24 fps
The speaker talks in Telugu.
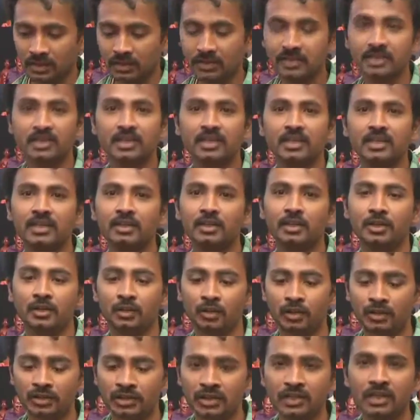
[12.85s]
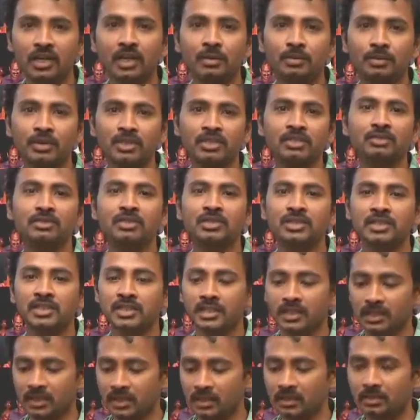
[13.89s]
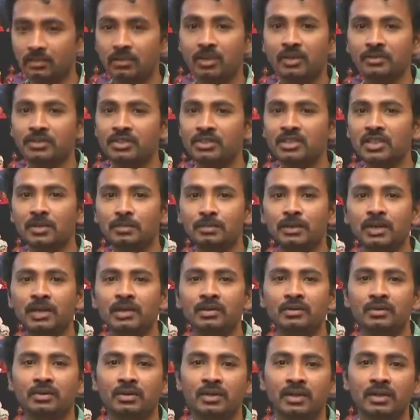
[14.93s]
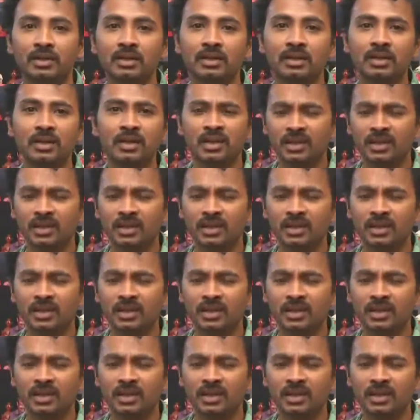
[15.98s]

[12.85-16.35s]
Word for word: నిజంగా నేను ఈ ఓసీ కార్పొరేషన్ గురించి ఒక విషయం చెప్పాలనుకుంటున్నాను